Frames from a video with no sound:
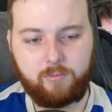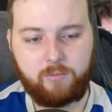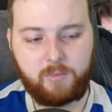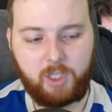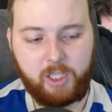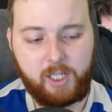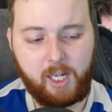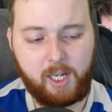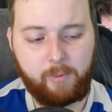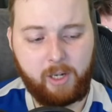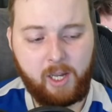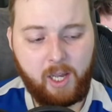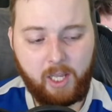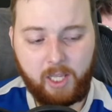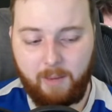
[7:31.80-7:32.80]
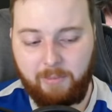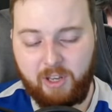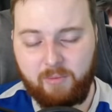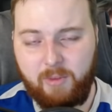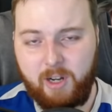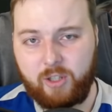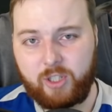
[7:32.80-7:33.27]
И как бы я
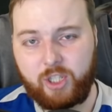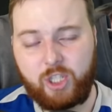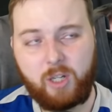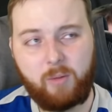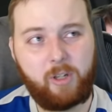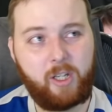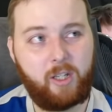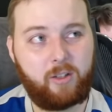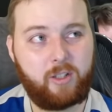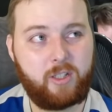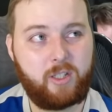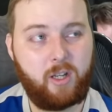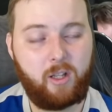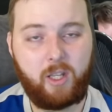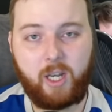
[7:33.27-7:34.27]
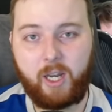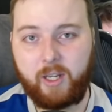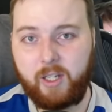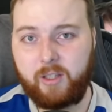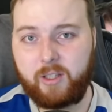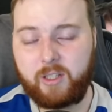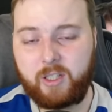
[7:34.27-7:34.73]
понимаю, зачем они это сделали. Они
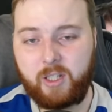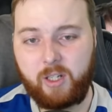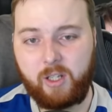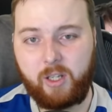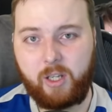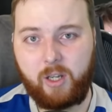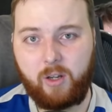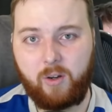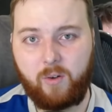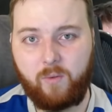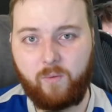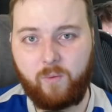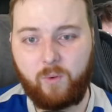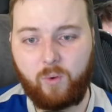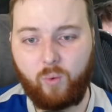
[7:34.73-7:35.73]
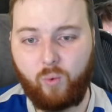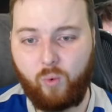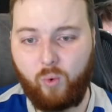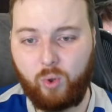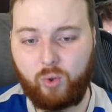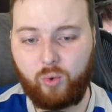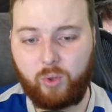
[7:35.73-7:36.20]
это сделали в
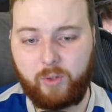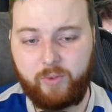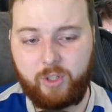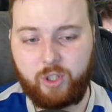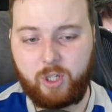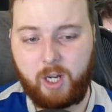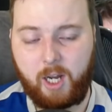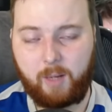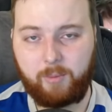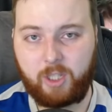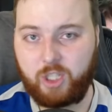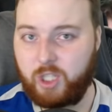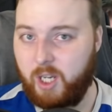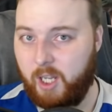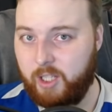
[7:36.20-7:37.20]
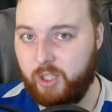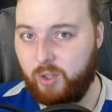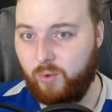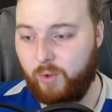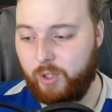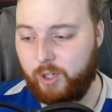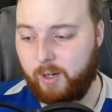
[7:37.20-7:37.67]
угоду новичкам, точнее
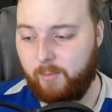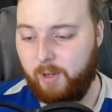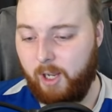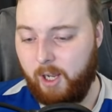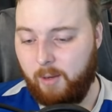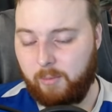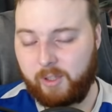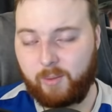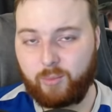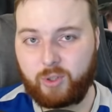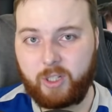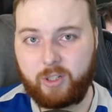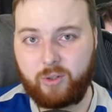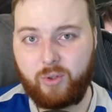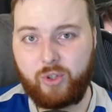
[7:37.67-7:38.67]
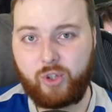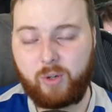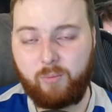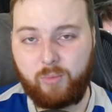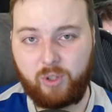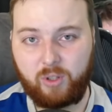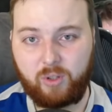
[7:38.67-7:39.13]
одиночкам. Потому что
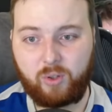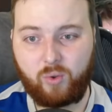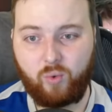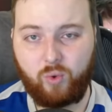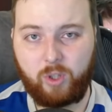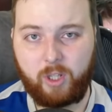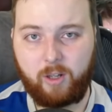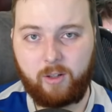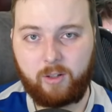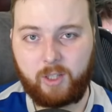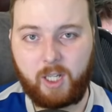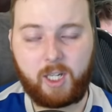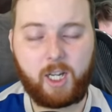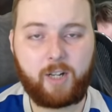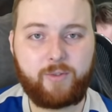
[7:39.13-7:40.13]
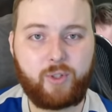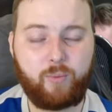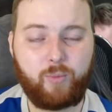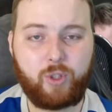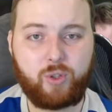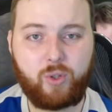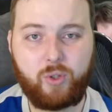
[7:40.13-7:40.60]
одиночкам было трудно, так как в
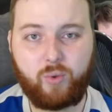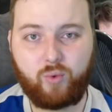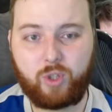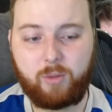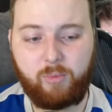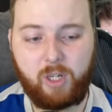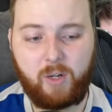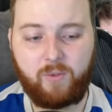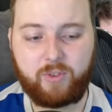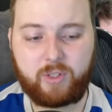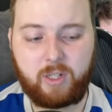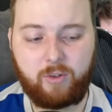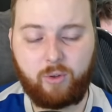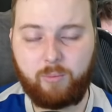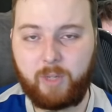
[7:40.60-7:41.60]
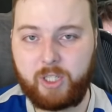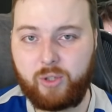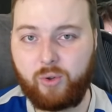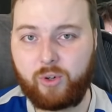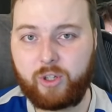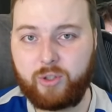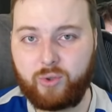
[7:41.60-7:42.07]
темной зоне уже были в основном
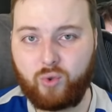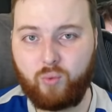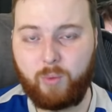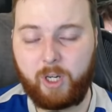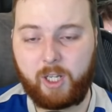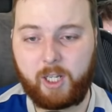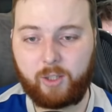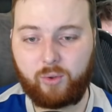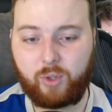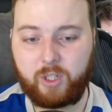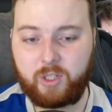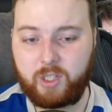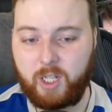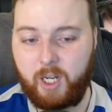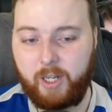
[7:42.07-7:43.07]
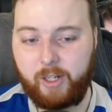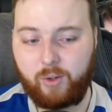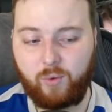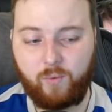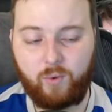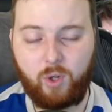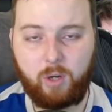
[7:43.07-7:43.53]
матеры и зубры, которые знали
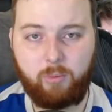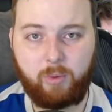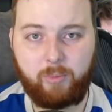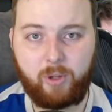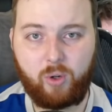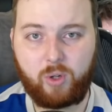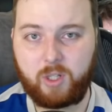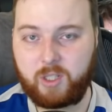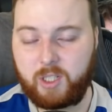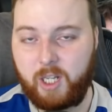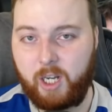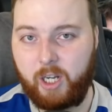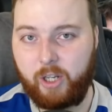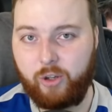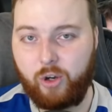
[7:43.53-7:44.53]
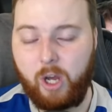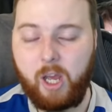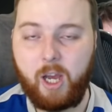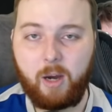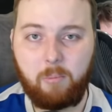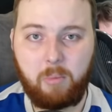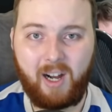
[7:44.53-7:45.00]
игру вдоль и поперек и знали ее
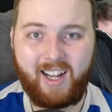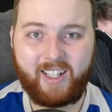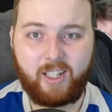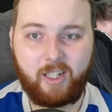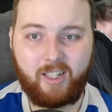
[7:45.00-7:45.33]
баги и